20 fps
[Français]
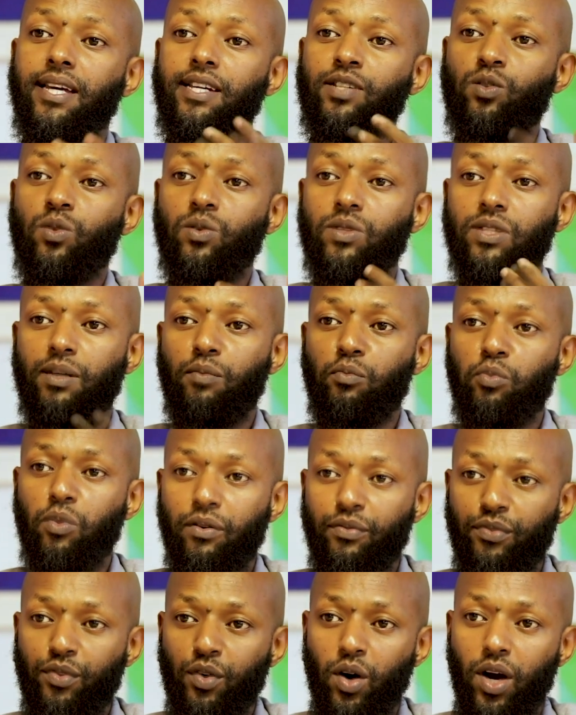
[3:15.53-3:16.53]
quels sont ses
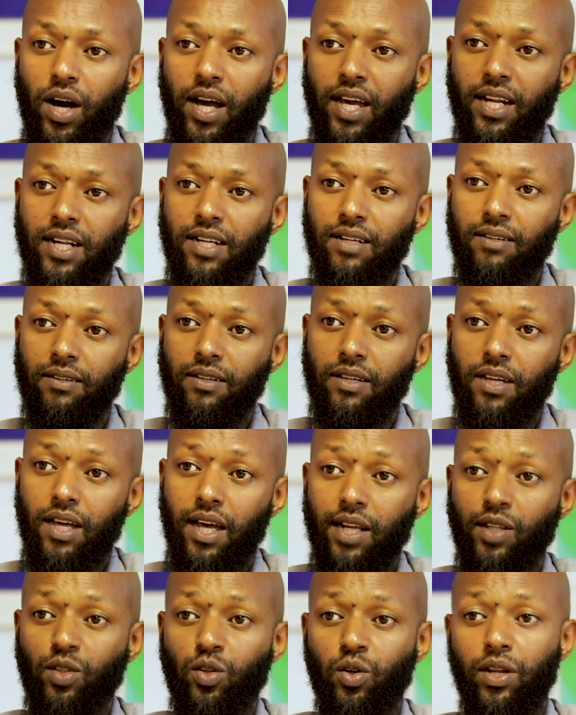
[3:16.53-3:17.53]
points forts à elle.
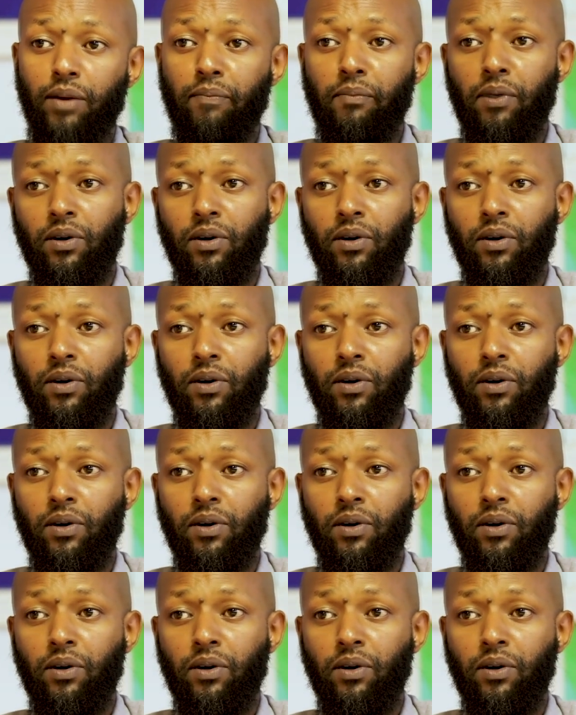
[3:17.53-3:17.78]
Elle connaît